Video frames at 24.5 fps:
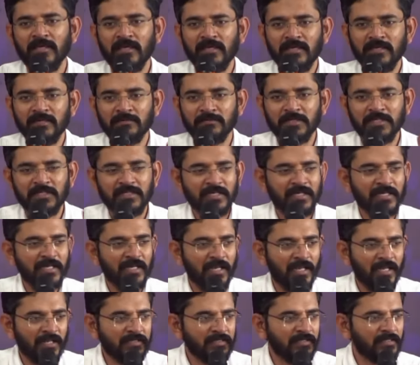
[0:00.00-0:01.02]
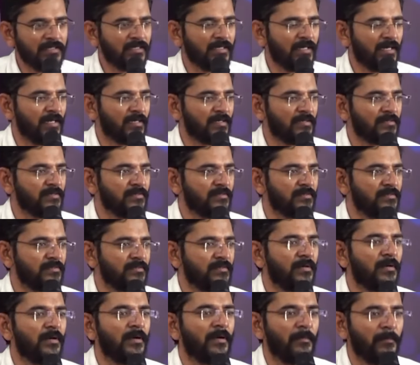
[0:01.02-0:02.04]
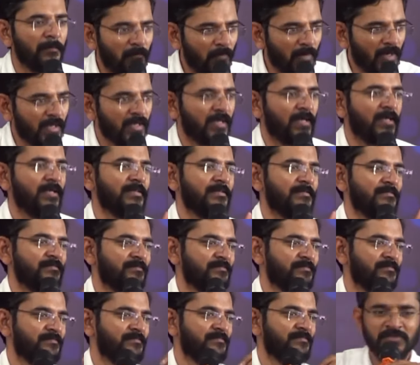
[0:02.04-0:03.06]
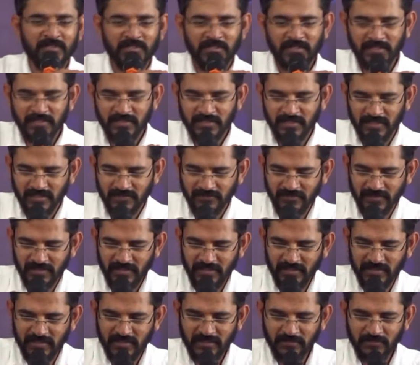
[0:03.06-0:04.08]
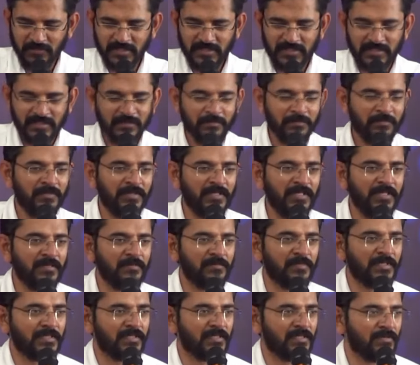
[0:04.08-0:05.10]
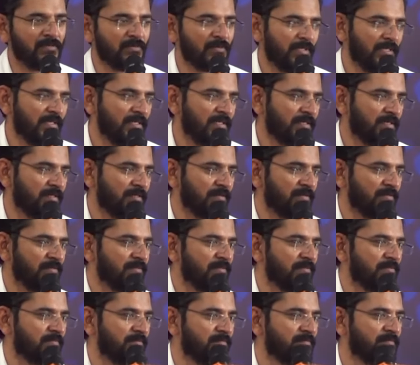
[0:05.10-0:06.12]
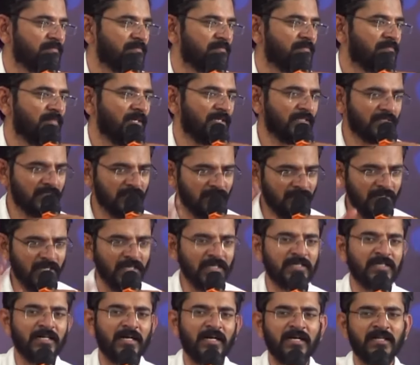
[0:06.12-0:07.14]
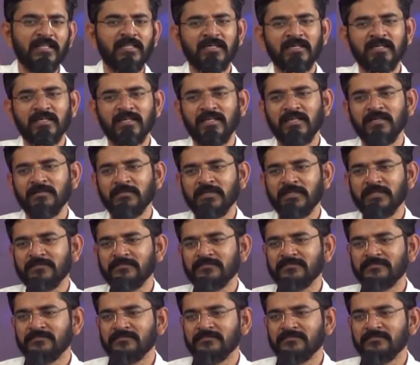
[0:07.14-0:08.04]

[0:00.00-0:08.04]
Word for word: ஏன் அப்படின்னா எல்லாத்துக்கு காரணம் மக்கள் சுத்தியில் இருக்கிறவங்களை நாம் பிரியப்படுத்தி கொண்டே இருக்கிறோம் மற்றவங்களுக்காக தான் எல்லாமே